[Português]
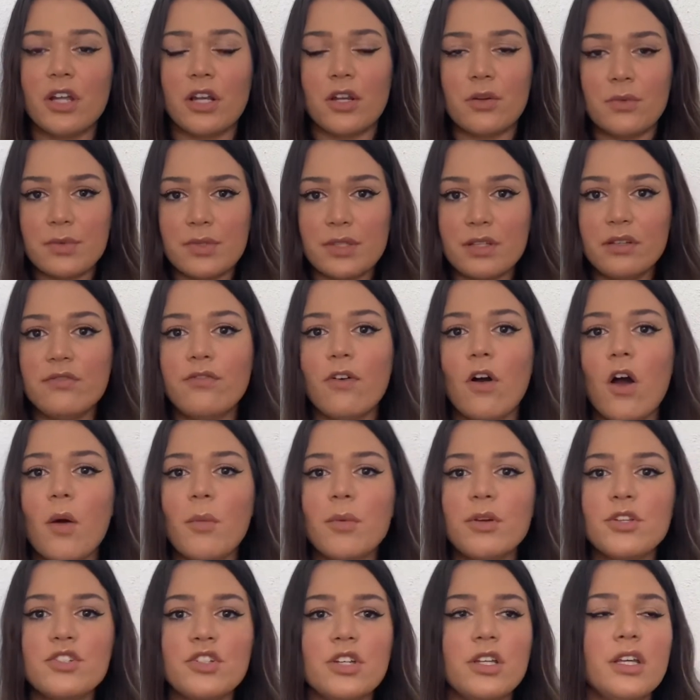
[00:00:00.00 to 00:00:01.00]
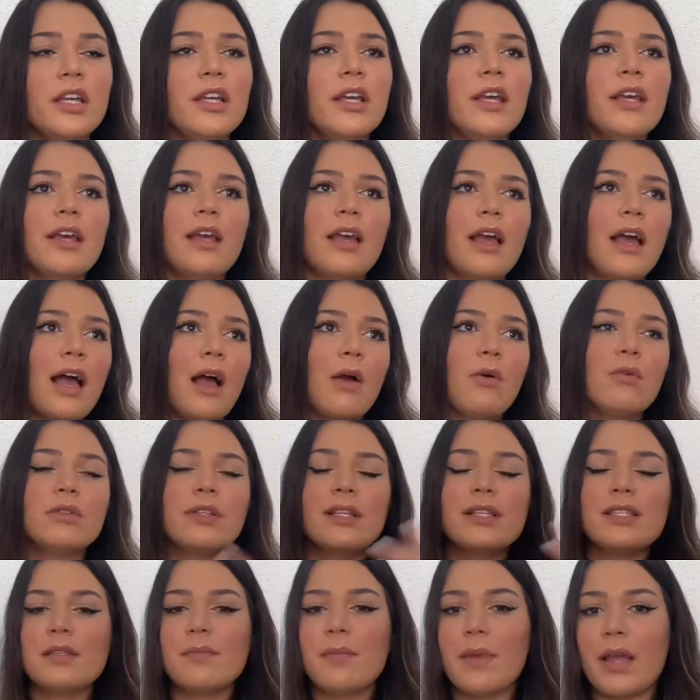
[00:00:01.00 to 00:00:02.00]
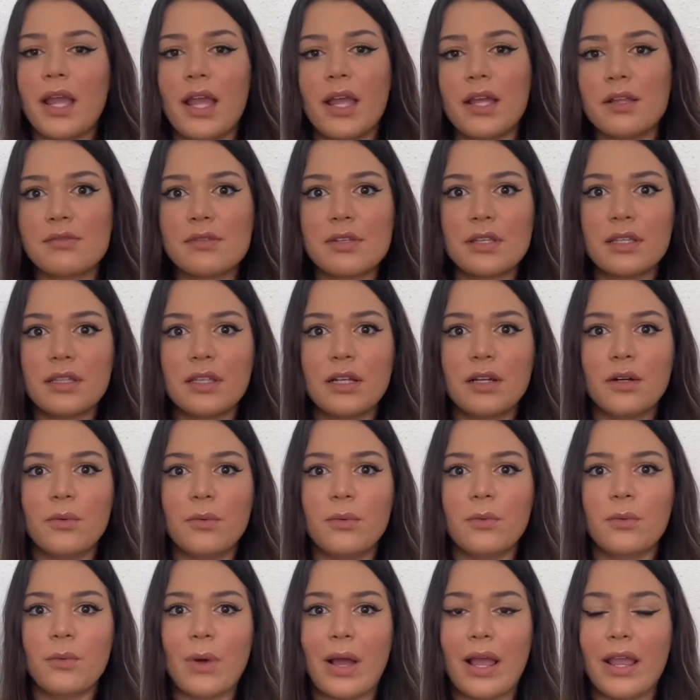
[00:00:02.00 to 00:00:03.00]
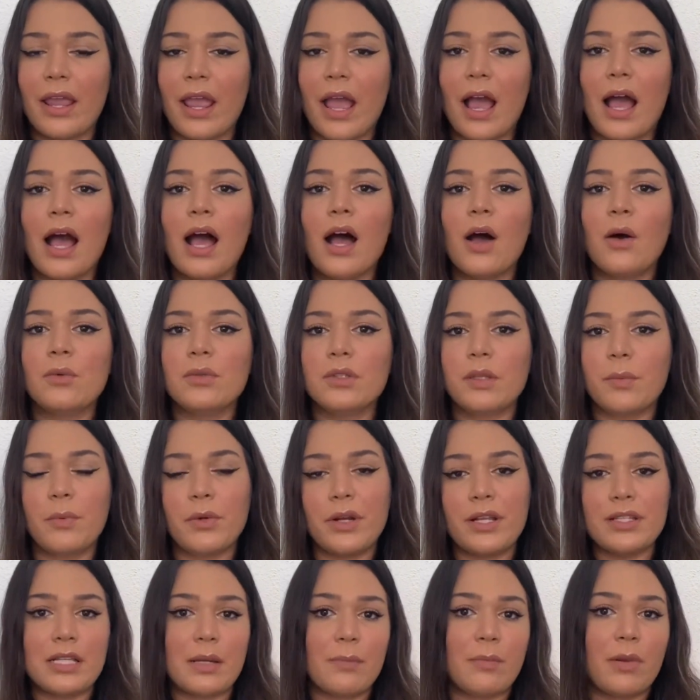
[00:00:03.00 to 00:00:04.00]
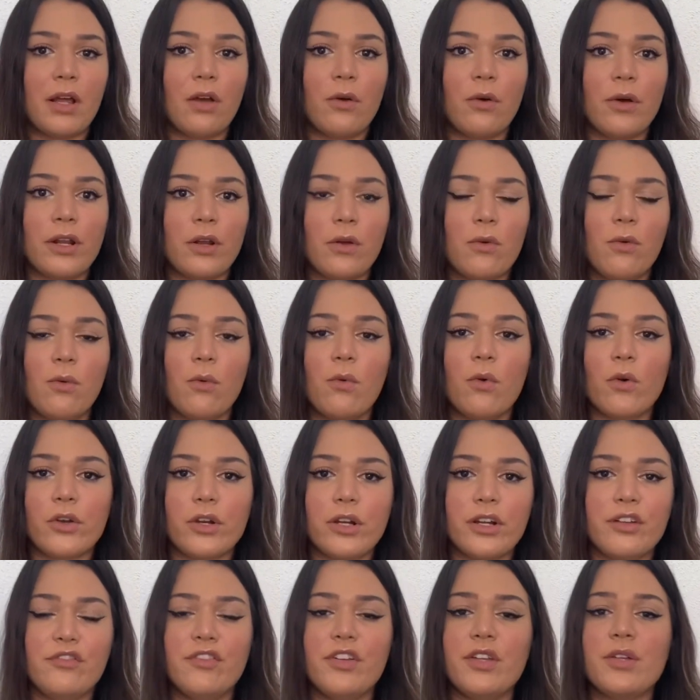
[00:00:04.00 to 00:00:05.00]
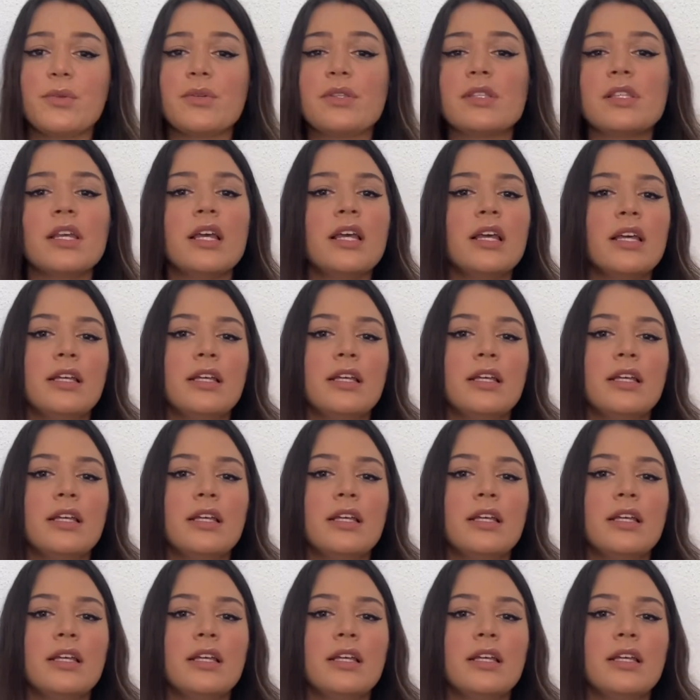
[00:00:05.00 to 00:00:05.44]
Ele nos informa de acontecimentos que estão em alta, por exemplo, agora com o coronavírus,